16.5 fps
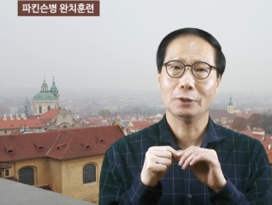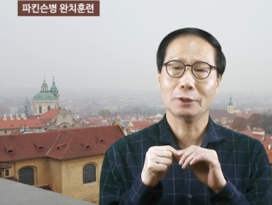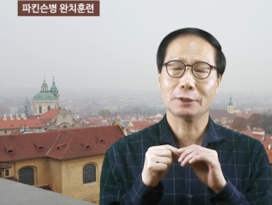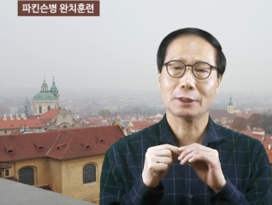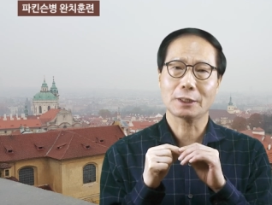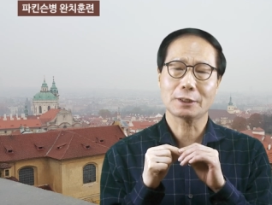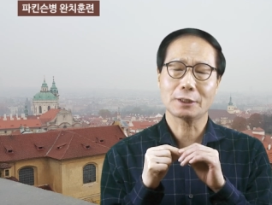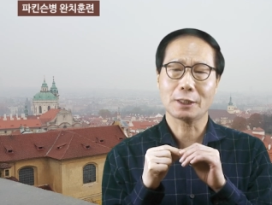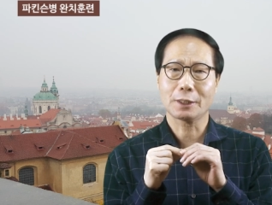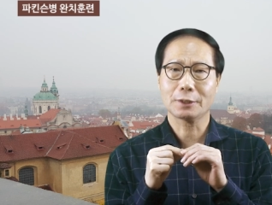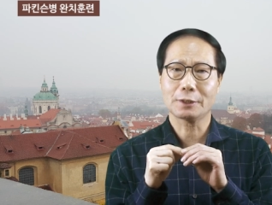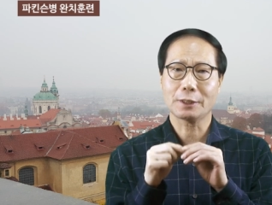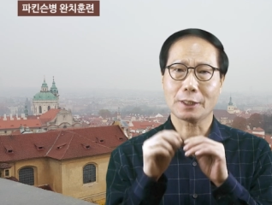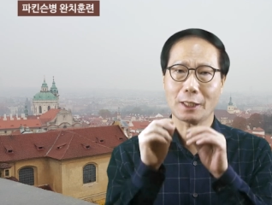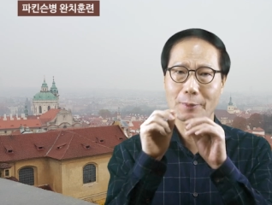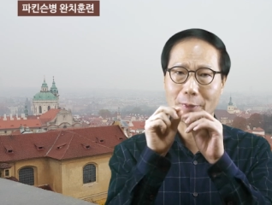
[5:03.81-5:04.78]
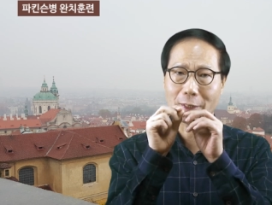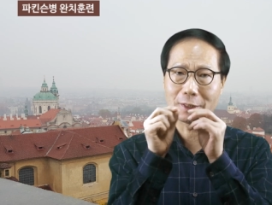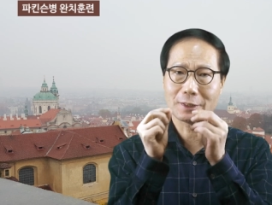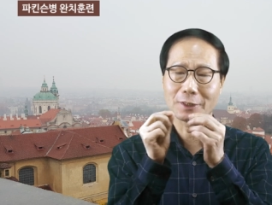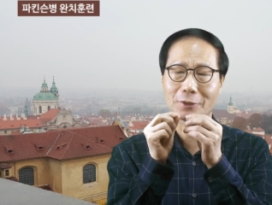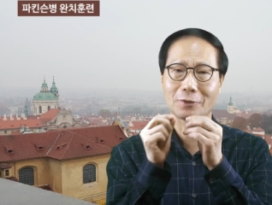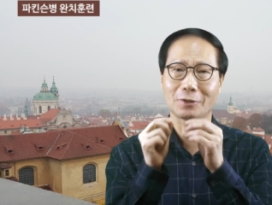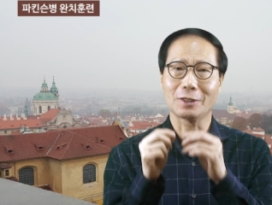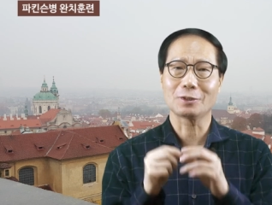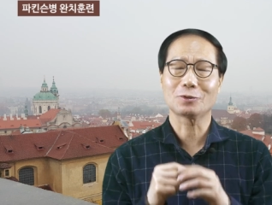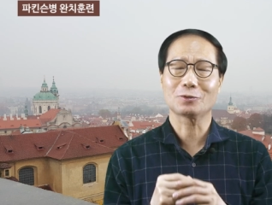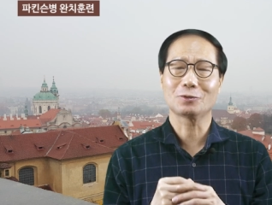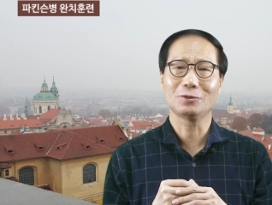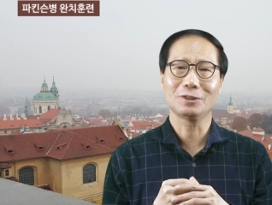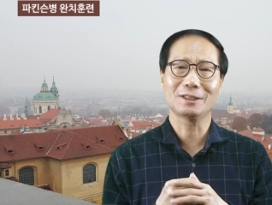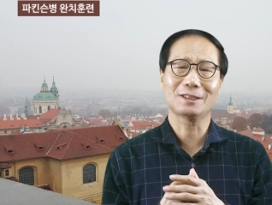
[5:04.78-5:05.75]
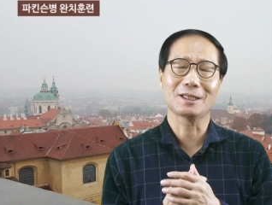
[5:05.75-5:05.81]
흑색질이 이제 까맣게
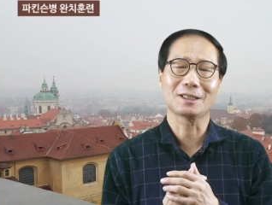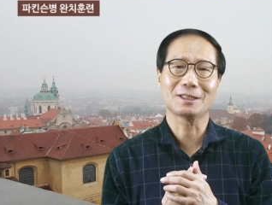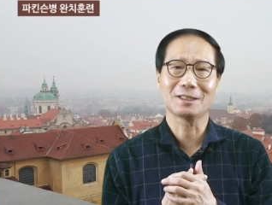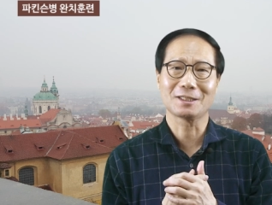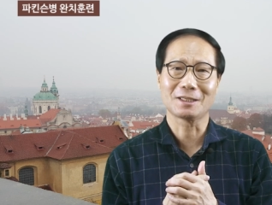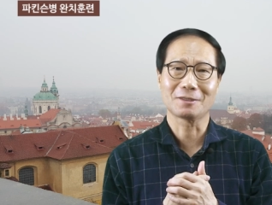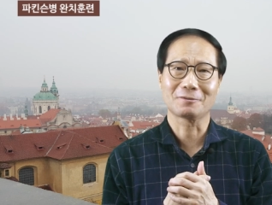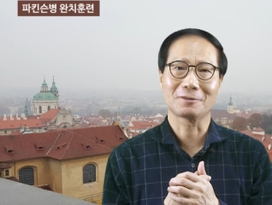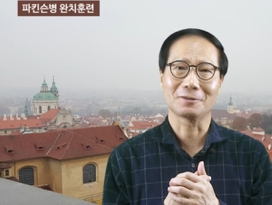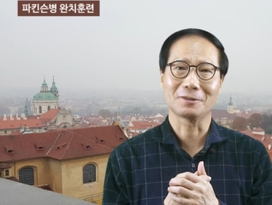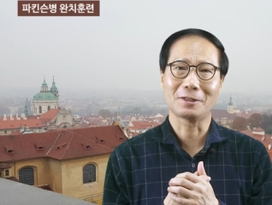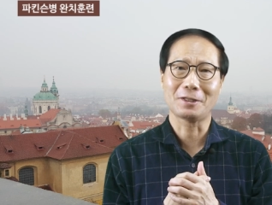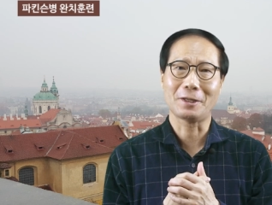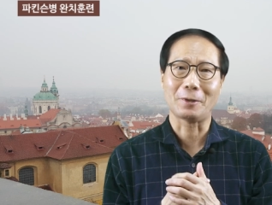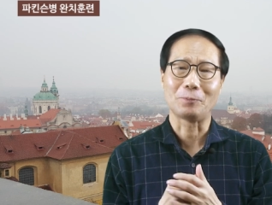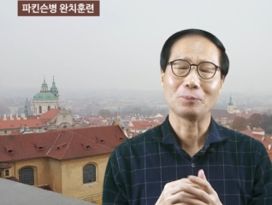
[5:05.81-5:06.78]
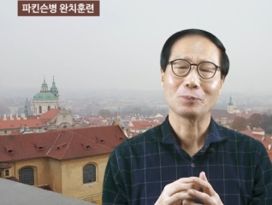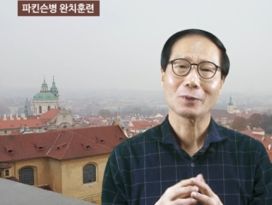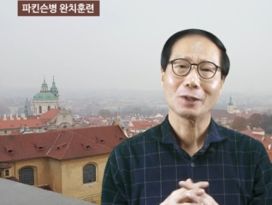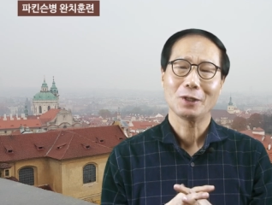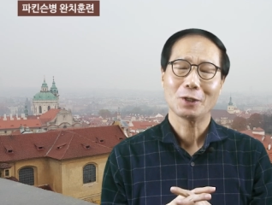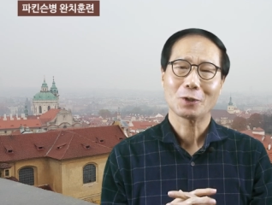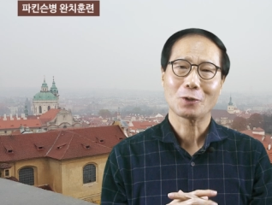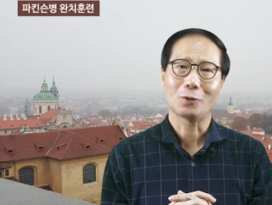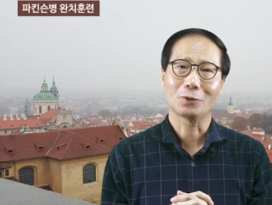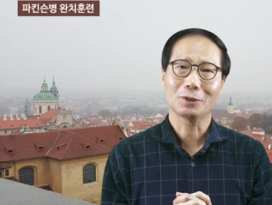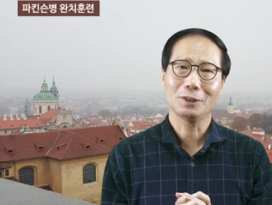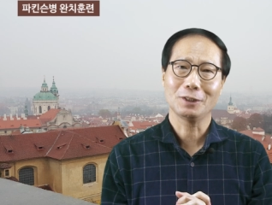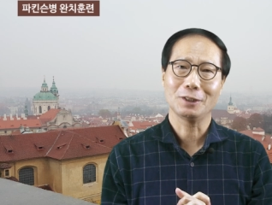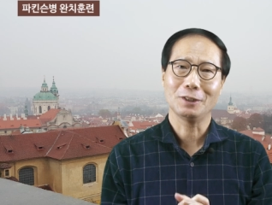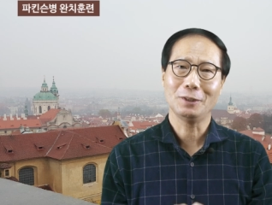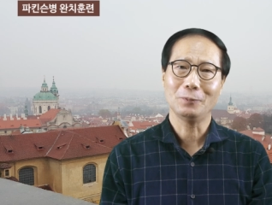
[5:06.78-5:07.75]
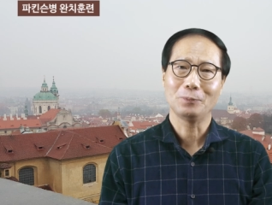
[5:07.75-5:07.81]
생겨가지고 흑색질이라고 그러는데
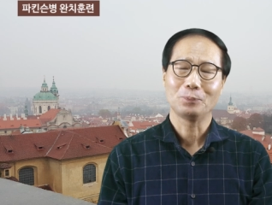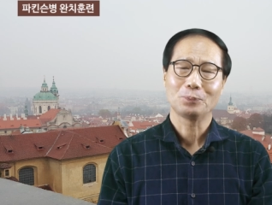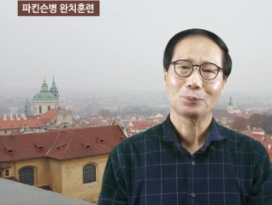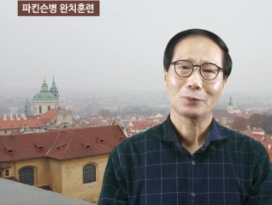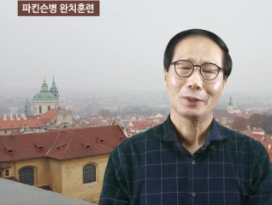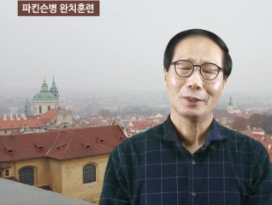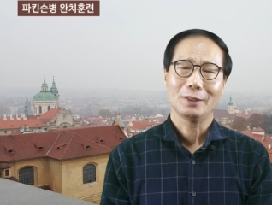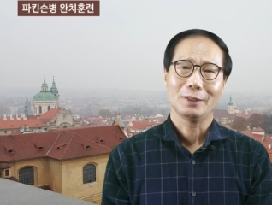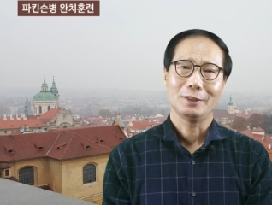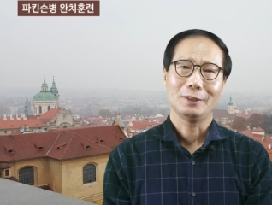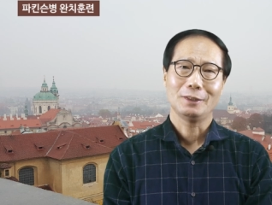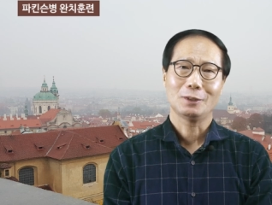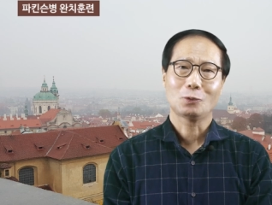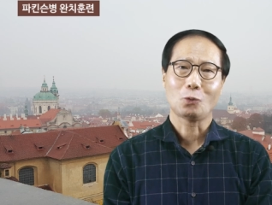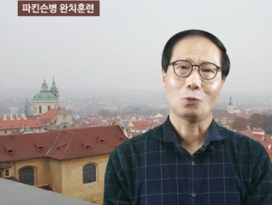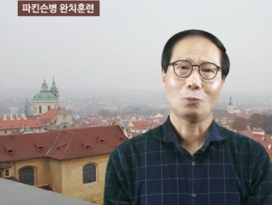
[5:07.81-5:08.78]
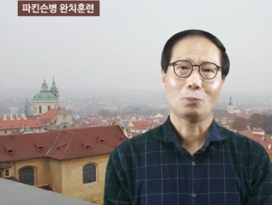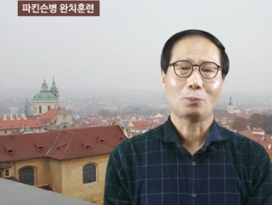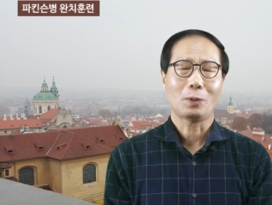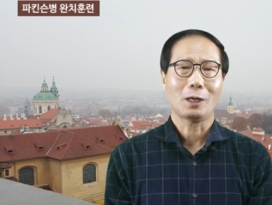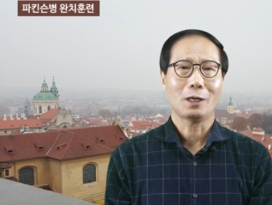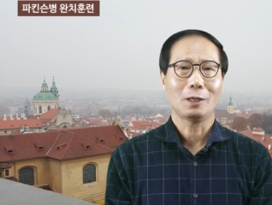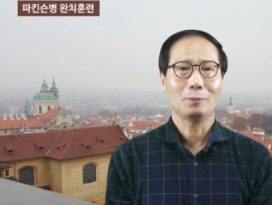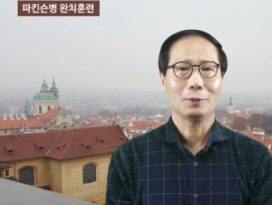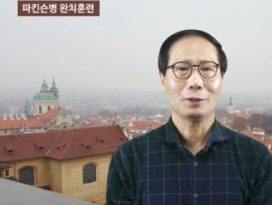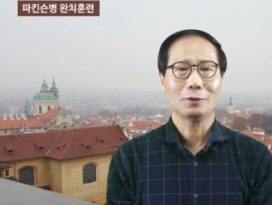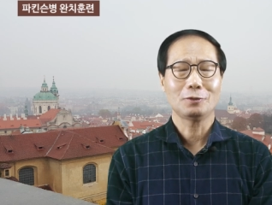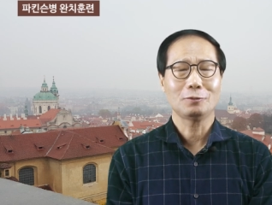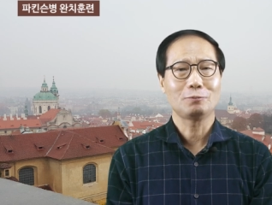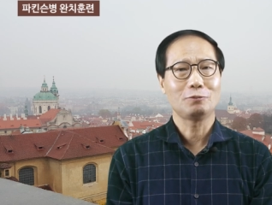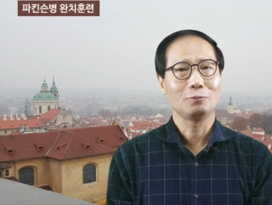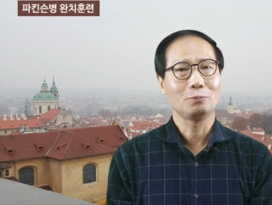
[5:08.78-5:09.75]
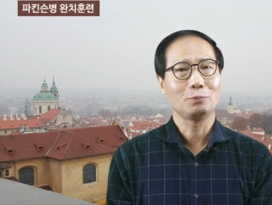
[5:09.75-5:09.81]
거기 이
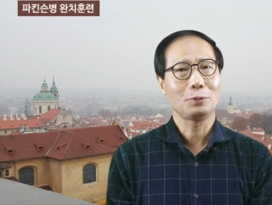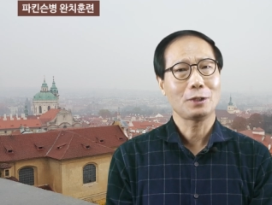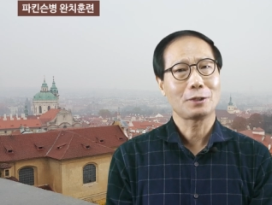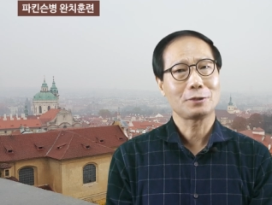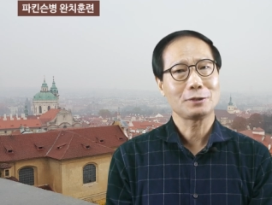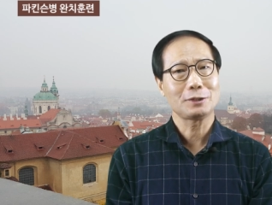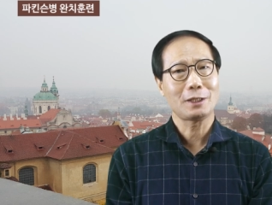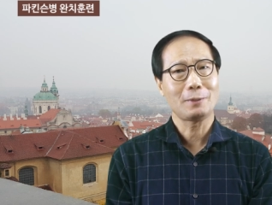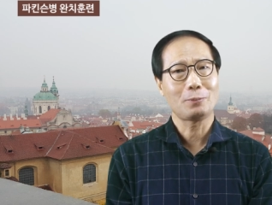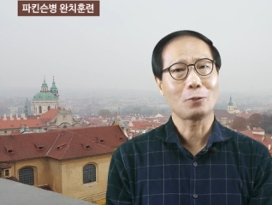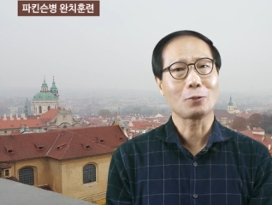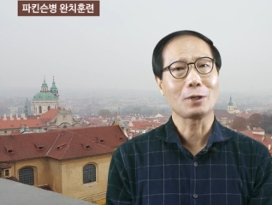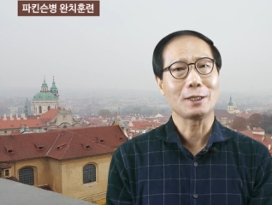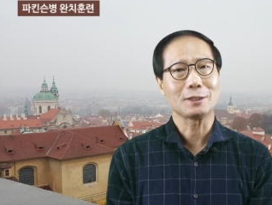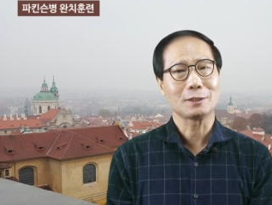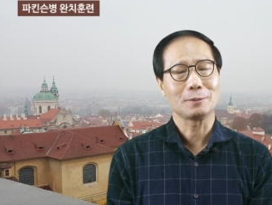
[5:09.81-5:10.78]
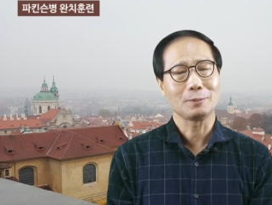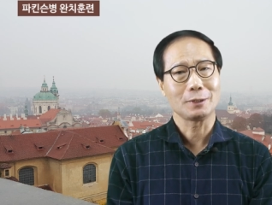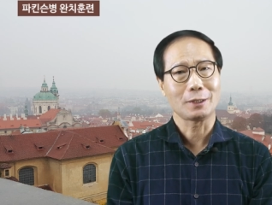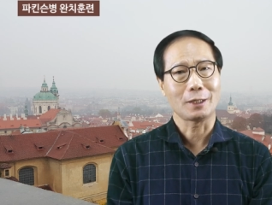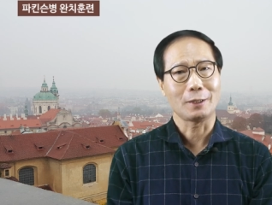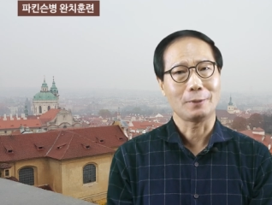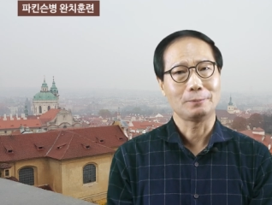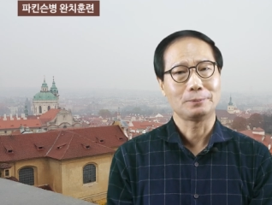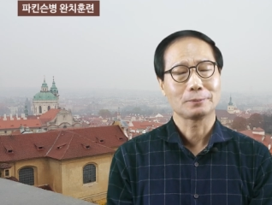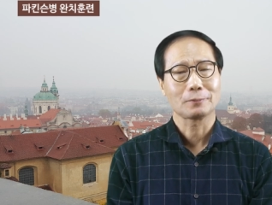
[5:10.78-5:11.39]
도파민을 분비하는 세포가 있습니다.